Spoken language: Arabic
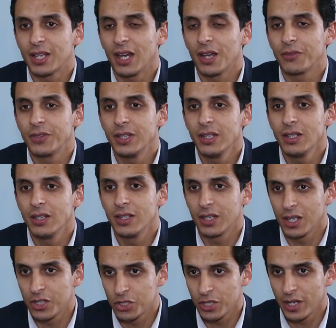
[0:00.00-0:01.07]
صحفي اللي
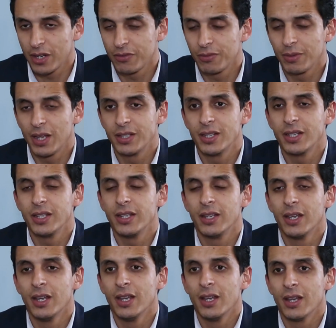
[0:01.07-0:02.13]
كنتشرف
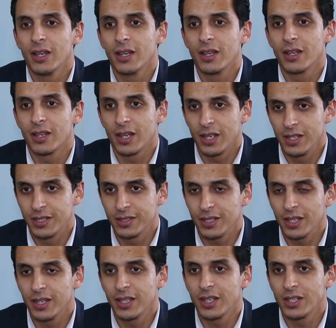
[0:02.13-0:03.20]
انني رئيس
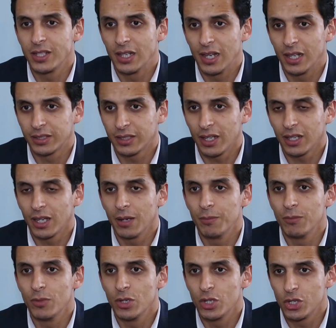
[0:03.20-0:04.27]
التحرير ديال هذا
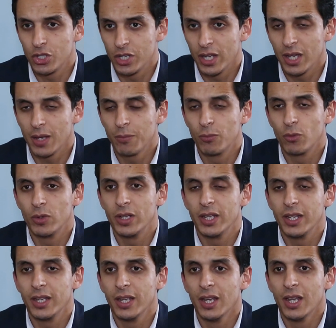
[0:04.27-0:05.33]
الطاقم الشاب
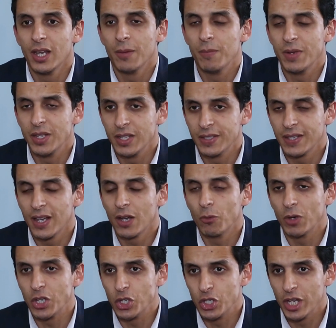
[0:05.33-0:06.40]
واللي من نساء
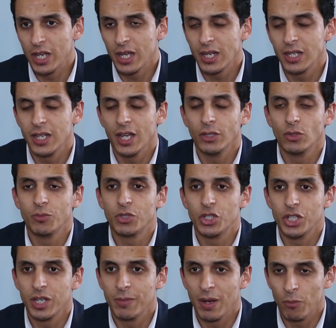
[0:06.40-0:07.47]
ورجال اللي عندهم
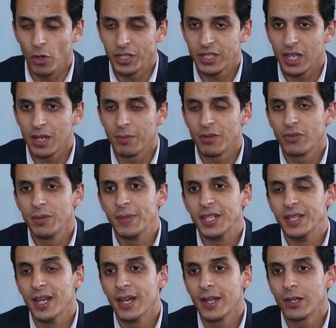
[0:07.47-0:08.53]
تجربه محترمه في
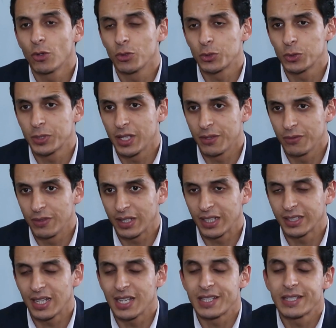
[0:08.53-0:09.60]
الميدان خصوصا في
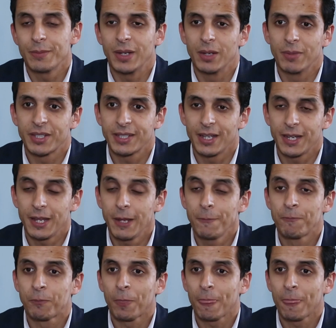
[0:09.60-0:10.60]
القطاع السمعي البصري